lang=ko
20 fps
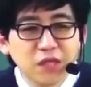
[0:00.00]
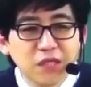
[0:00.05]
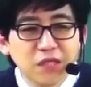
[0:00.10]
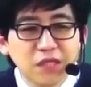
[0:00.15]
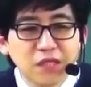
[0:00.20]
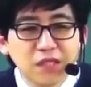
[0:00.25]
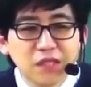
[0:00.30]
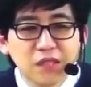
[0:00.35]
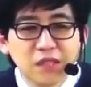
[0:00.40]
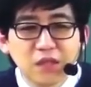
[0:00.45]

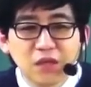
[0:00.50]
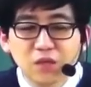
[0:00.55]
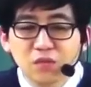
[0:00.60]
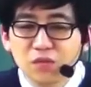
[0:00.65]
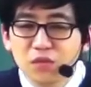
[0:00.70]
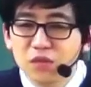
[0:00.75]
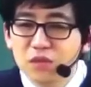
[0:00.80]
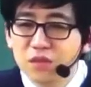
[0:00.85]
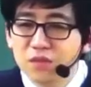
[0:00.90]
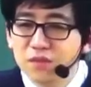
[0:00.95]
그
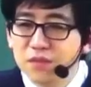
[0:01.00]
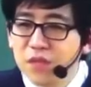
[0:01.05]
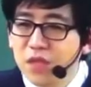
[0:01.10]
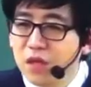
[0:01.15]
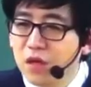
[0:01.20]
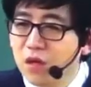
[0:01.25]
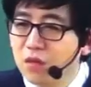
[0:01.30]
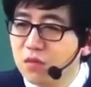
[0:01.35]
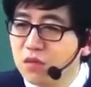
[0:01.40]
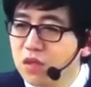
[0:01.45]
거부는
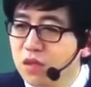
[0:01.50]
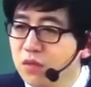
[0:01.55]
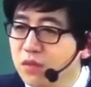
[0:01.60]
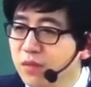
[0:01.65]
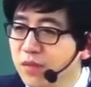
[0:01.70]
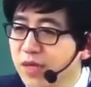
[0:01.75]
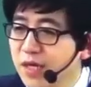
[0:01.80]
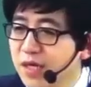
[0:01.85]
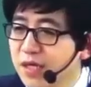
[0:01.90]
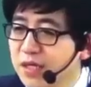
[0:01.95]
거부 처분
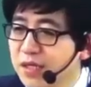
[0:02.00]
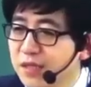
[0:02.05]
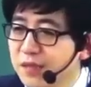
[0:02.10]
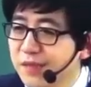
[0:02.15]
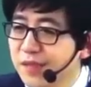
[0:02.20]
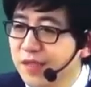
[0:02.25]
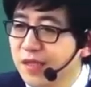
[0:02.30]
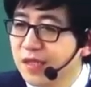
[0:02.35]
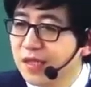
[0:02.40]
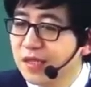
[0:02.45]
말하는
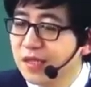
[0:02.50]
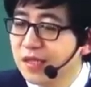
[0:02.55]
겁니다.